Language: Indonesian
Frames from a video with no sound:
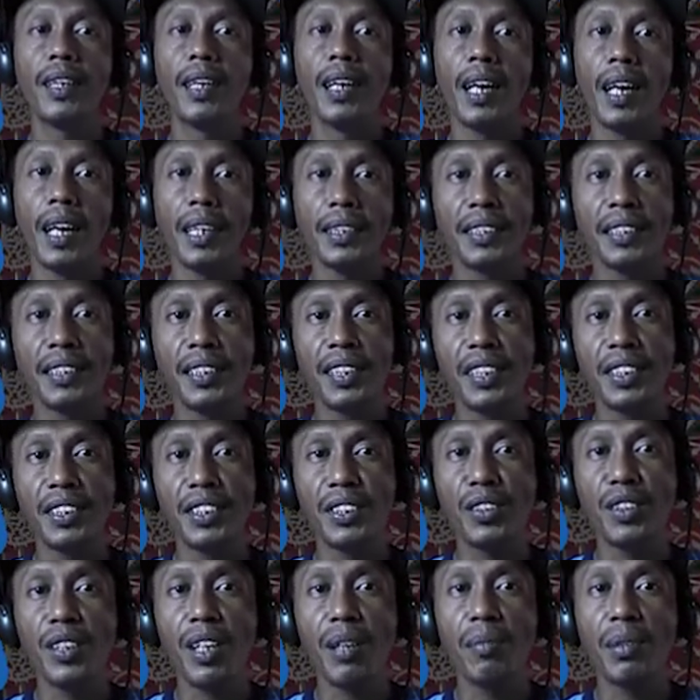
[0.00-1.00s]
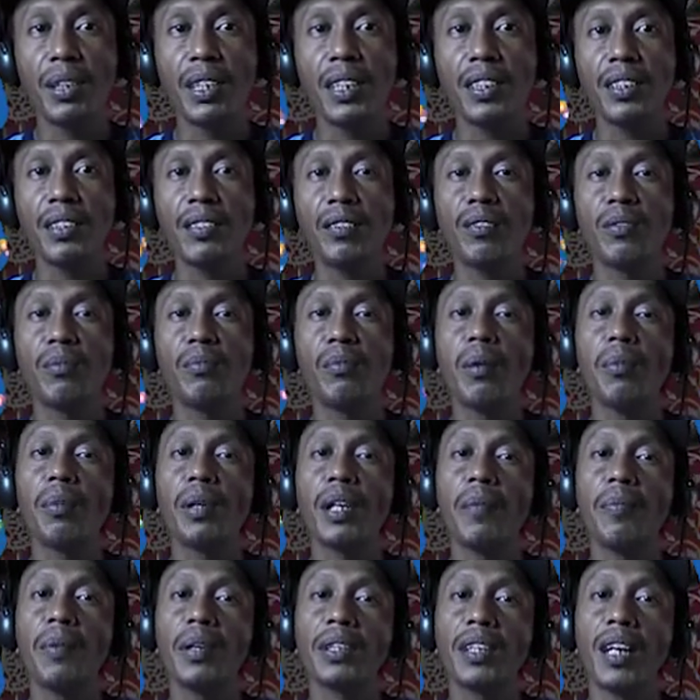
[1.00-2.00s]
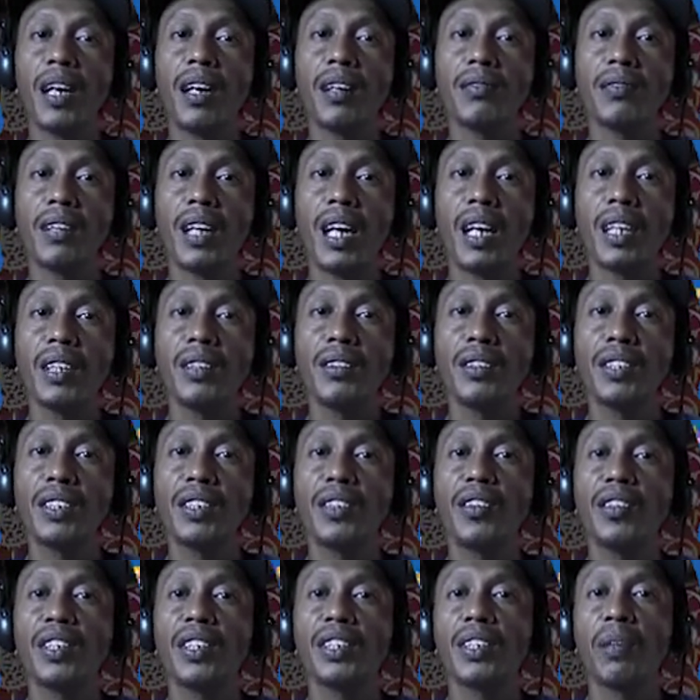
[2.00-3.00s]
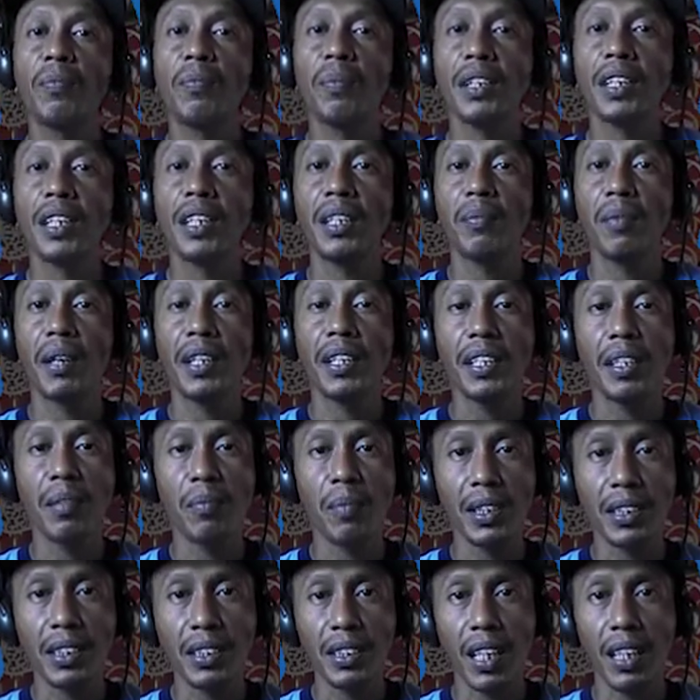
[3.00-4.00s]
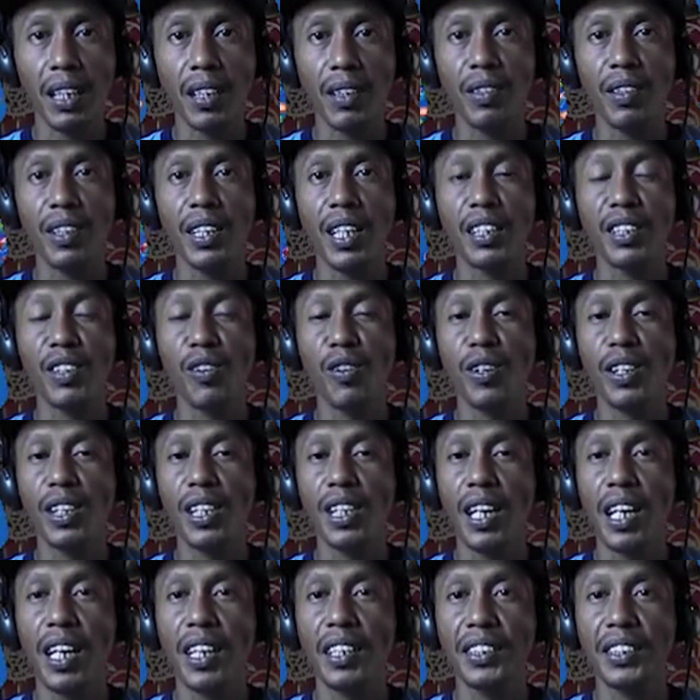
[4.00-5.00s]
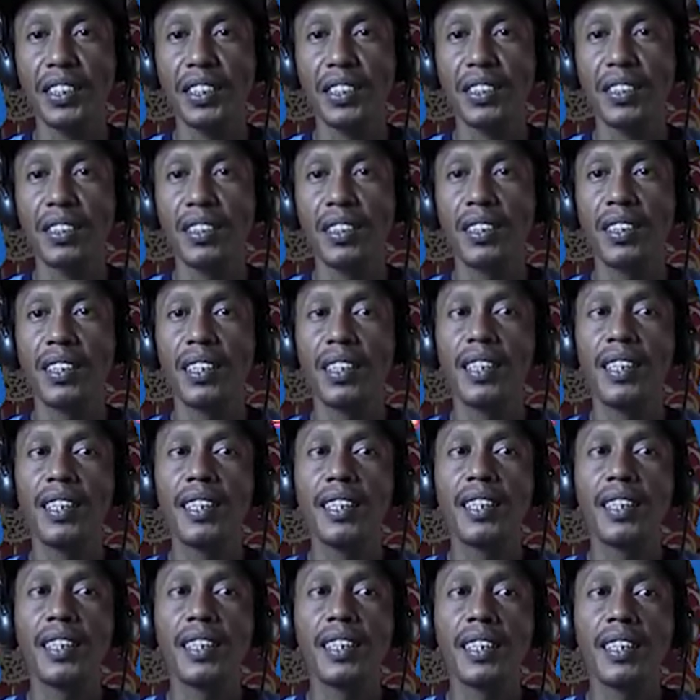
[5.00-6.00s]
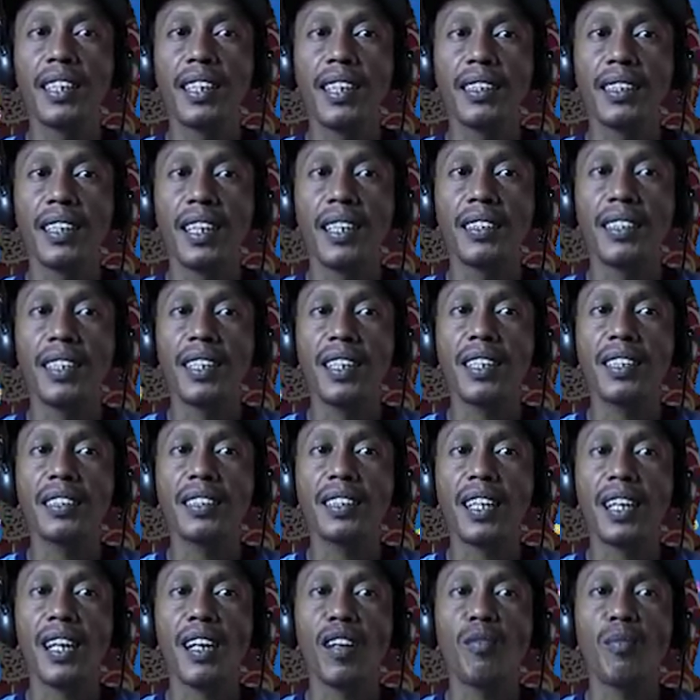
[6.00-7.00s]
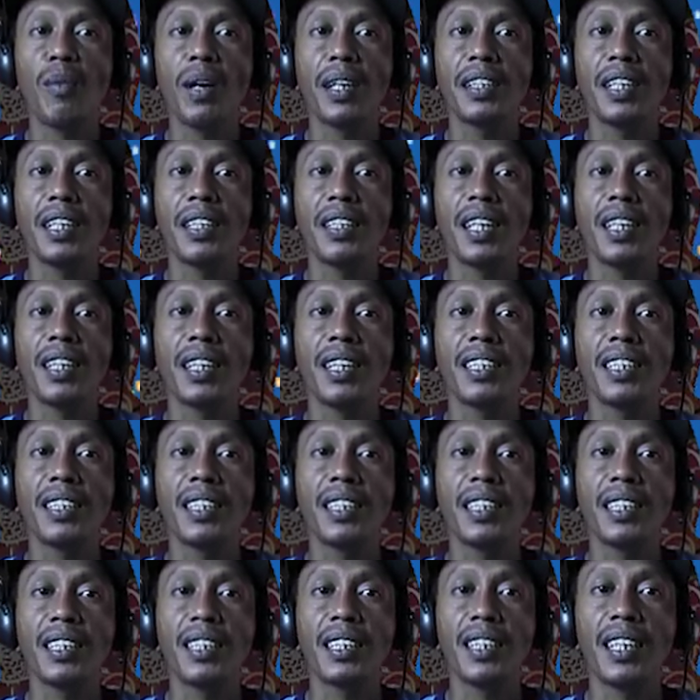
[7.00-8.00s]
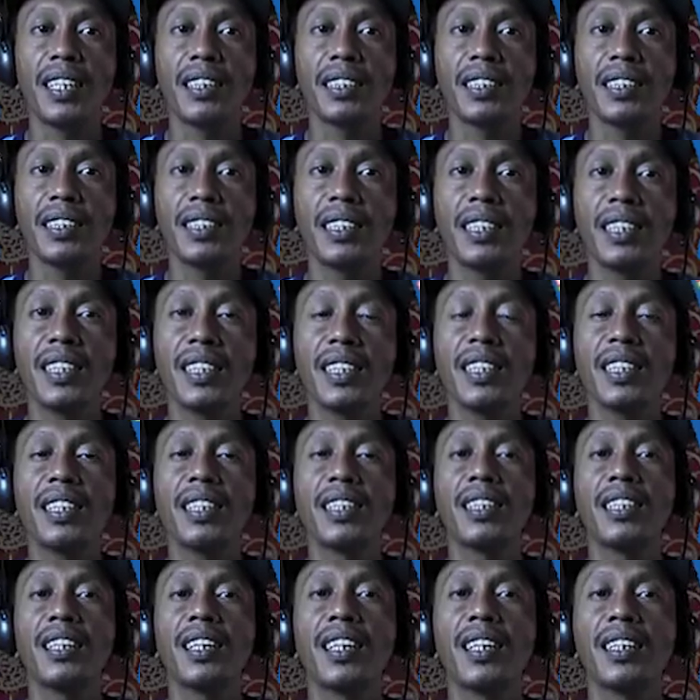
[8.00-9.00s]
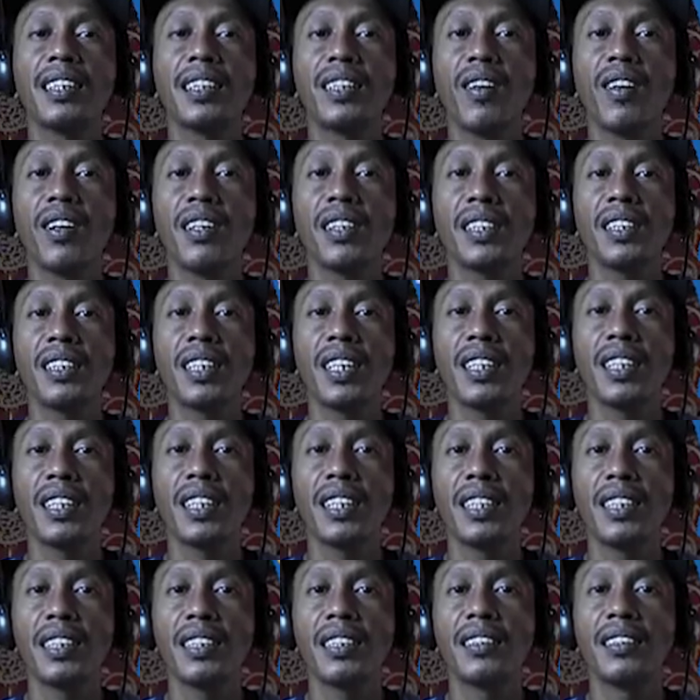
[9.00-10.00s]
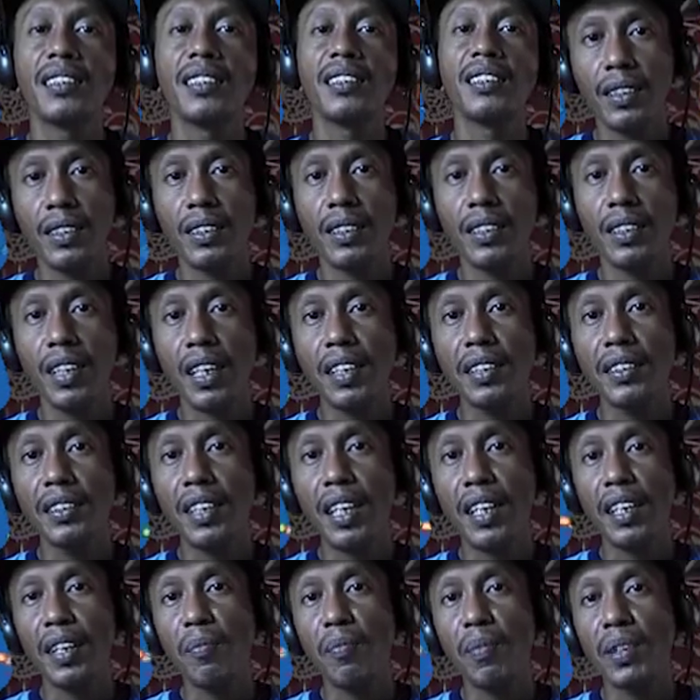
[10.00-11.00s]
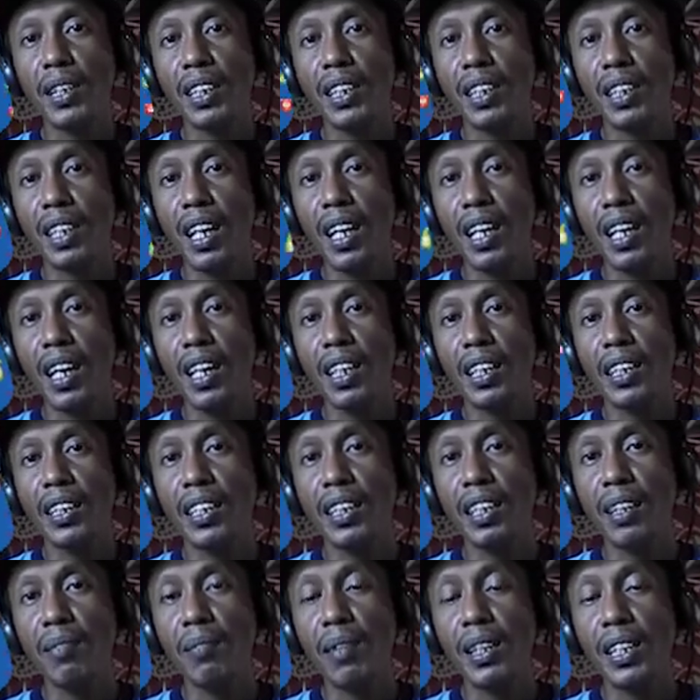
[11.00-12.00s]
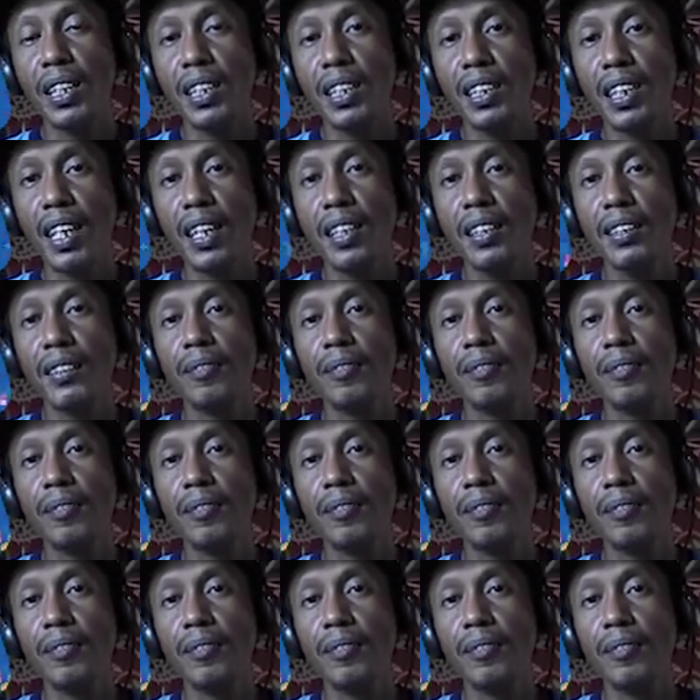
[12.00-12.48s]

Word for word: AdSense juga begitu. Beberapa tahun lalu Indonesia pernah dibanet massal oleh Google Ads. Katanya terlalu banyak yang klik iklan sendiri atau orang yang klik dan dana pengiklan akan dikembalikan.